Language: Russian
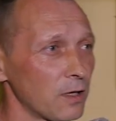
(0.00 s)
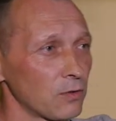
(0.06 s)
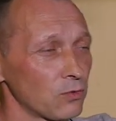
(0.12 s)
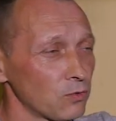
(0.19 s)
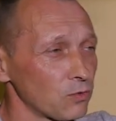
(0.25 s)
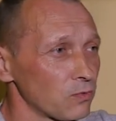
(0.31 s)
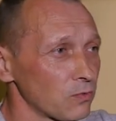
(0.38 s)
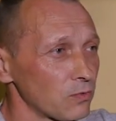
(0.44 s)

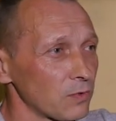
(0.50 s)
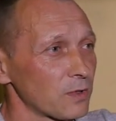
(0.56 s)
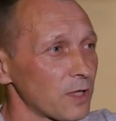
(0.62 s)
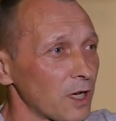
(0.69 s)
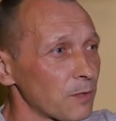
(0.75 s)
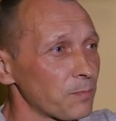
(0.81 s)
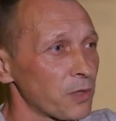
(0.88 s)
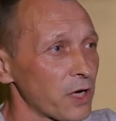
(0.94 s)
Ну,
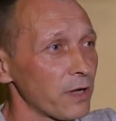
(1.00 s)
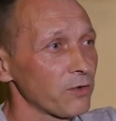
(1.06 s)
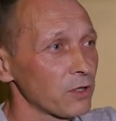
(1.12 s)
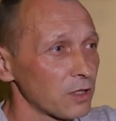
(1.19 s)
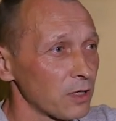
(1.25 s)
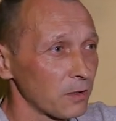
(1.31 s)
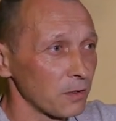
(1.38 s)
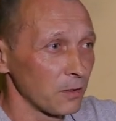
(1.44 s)
как
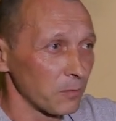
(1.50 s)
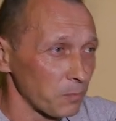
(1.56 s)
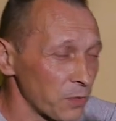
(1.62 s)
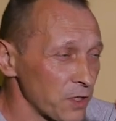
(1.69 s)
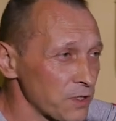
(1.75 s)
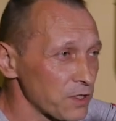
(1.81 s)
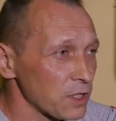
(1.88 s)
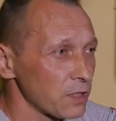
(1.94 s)
правило,
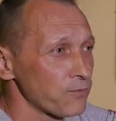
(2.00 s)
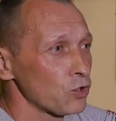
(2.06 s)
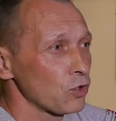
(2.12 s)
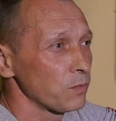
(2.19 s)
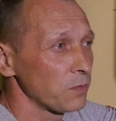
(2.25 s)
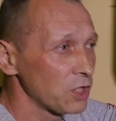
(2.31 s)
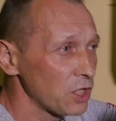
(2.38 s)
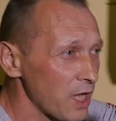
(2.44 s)
быстро
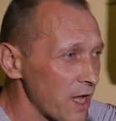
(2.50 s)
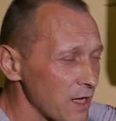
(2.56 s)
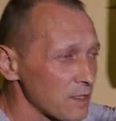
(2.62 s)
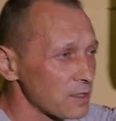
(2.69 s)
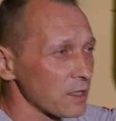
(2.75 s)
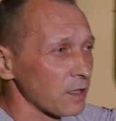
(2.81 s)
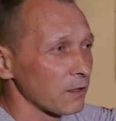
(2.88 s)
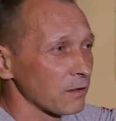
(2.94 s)
все
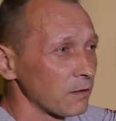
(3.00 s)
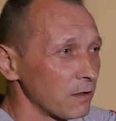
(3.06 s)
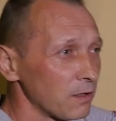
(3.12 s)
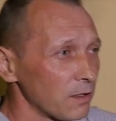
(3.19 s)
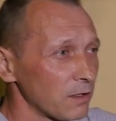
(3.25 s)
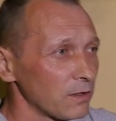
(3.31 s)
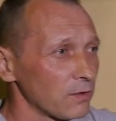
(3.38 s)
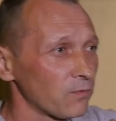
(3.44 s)
меняется,
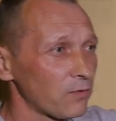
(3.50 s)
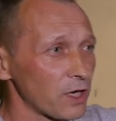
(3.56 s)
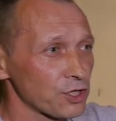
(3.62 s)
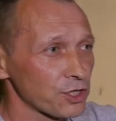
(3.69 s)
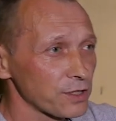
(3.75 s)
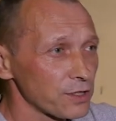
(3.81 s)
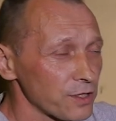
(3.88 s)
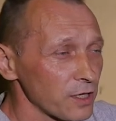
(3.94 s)

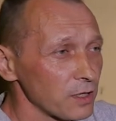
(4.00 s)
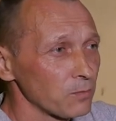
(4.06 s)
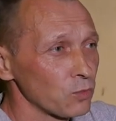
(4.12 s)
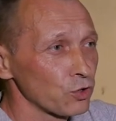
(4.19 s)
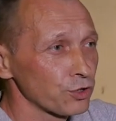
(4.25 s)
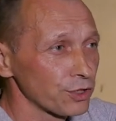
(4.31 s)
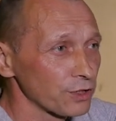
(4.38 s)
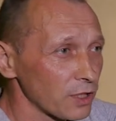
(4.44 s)
ваша цель
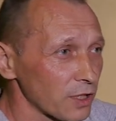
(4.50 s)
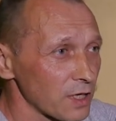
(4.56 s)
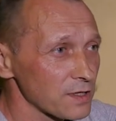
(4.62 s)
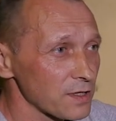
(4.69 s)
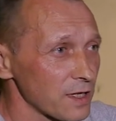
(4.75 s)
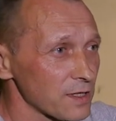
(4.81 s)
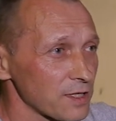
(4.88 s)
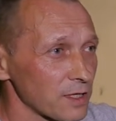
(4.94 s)
может
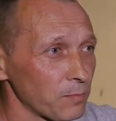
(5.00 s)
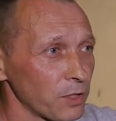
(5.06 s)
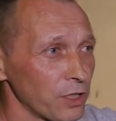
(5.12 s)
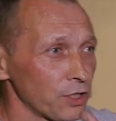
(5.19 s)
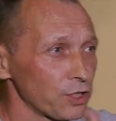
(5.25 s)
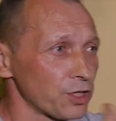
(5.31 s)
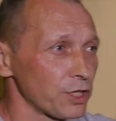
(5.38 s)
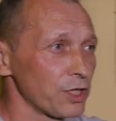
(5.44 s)
оказаться
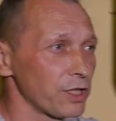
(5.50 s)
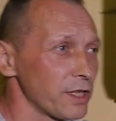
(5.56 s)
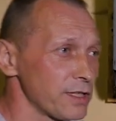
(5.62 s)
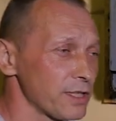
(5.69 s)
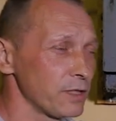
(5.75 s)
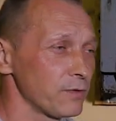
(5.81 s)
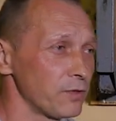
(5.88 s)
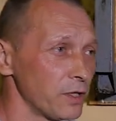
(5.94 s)
ближе, и
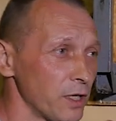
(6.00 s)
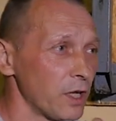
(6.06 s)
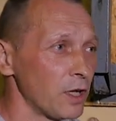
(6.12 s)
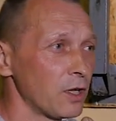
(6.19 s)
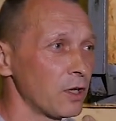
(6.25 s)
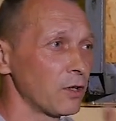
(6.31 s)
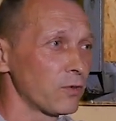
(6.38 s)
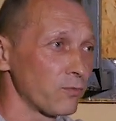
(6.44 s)
если вы
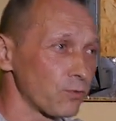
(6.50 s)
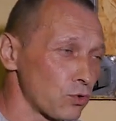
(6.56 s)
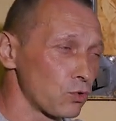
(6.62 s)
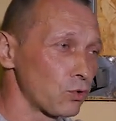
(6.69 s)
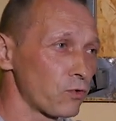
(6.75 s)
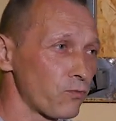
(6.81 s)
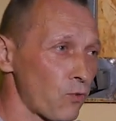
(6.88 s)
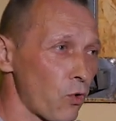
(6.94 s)

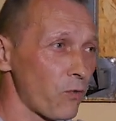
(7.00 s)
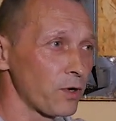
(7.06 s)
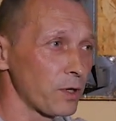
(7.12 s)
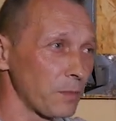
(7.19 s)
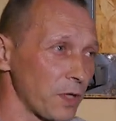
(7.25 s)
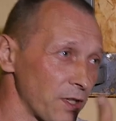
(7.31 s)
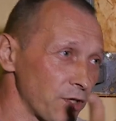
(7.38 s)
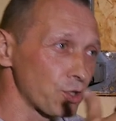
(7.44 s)
вдруг
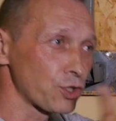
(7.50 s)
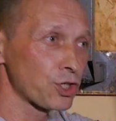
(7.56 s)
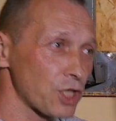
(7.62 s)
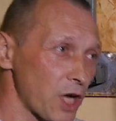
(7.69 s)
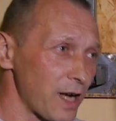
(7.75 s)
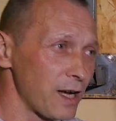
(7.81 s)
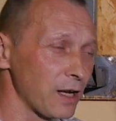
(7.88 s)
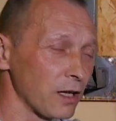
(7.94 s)
вовремя не
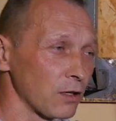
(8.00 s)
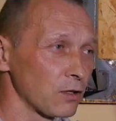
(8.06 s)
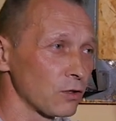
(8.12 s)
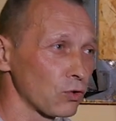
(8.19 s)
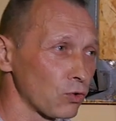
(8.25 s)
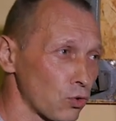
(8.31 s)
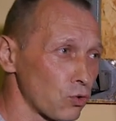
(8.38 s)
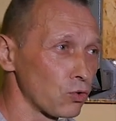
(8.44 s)
сжали
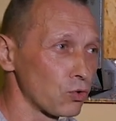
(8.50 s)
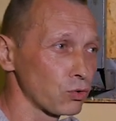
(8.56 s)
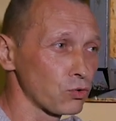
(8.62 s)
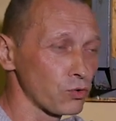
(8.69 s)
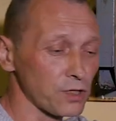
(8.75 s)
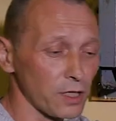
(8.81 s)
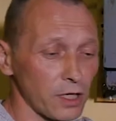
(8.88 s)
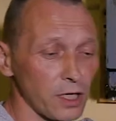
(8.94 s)
руку,
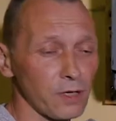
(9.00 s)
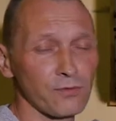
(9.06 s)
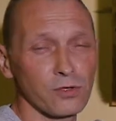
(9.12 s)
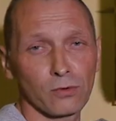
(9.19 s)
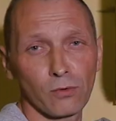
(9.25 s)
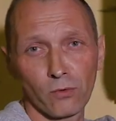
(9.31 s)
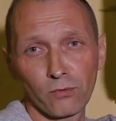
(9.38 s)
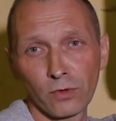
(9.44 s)
то, скорее
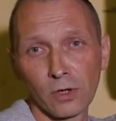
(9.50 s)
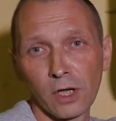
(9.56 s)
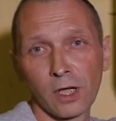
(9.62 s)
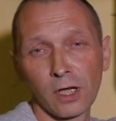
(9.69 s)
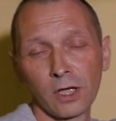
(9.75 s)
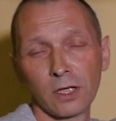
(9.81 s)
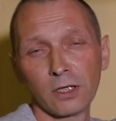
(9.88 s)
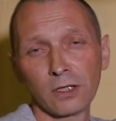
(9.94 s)
всего, вы
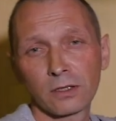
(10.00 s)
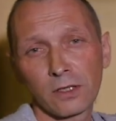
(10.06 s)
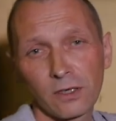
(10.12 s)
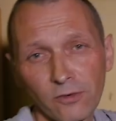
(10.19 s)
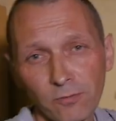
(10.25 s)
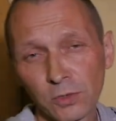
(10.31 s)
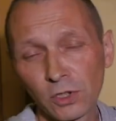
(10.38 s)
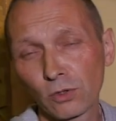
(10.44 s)

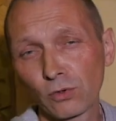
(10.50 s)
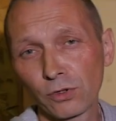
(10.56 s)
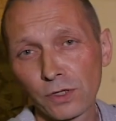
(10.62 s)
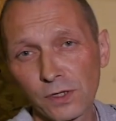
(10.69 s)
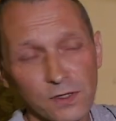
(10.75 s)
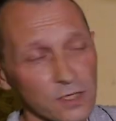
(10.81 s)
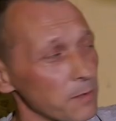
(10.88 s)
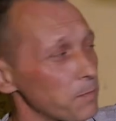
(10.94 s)

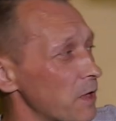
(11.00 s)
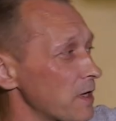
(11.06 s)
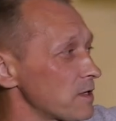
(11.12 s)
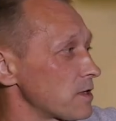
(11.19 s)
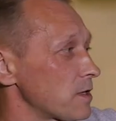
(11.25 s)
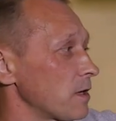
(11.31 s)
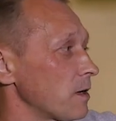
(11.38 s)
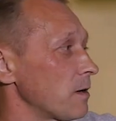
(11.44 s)
травмируете
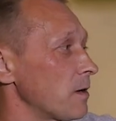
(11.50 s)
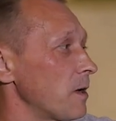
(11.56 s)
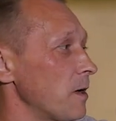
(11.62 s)
запястье.